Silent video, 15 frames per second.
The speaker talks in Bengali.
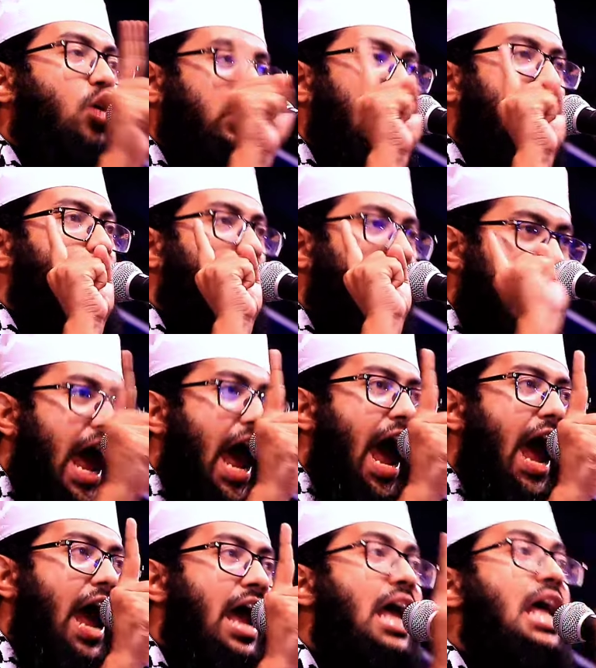কথা বলে
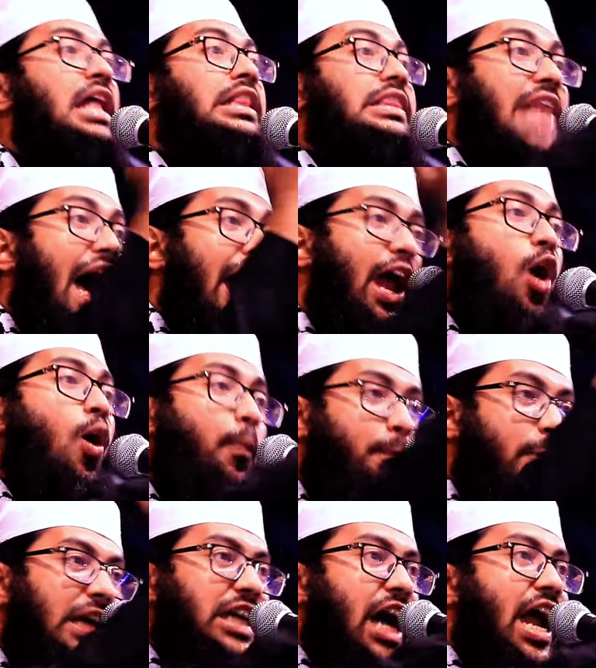তারও
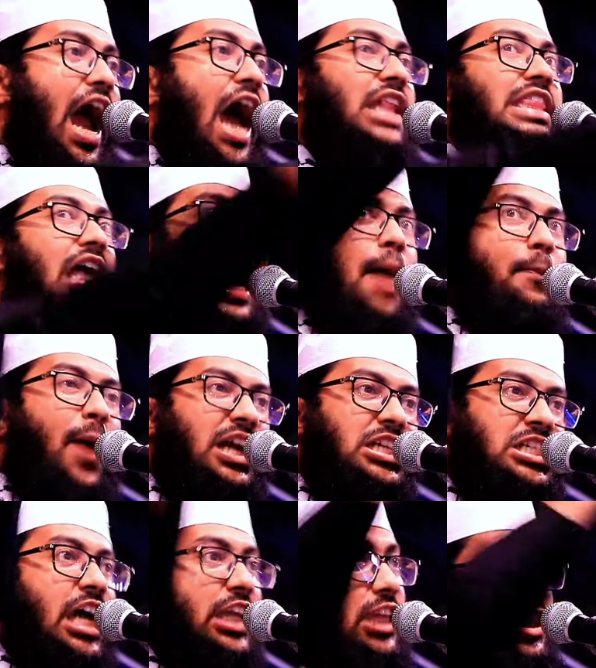পিটায়া তার আবার
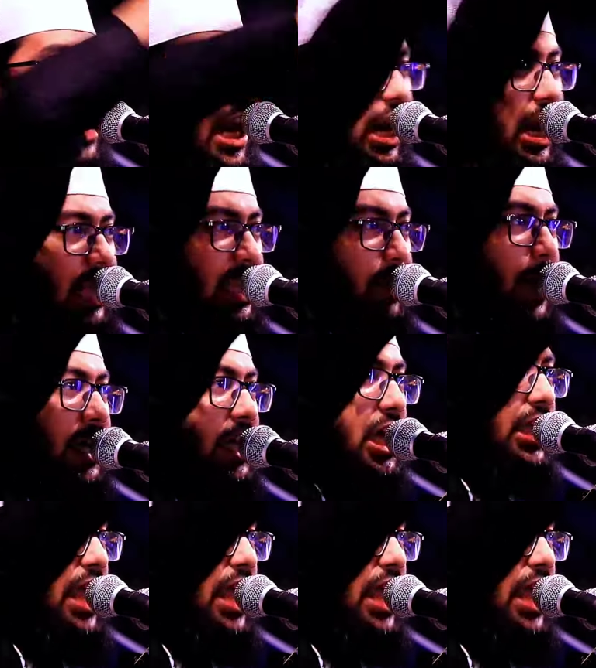সাথে দিল্লিতে পাঠিয়ে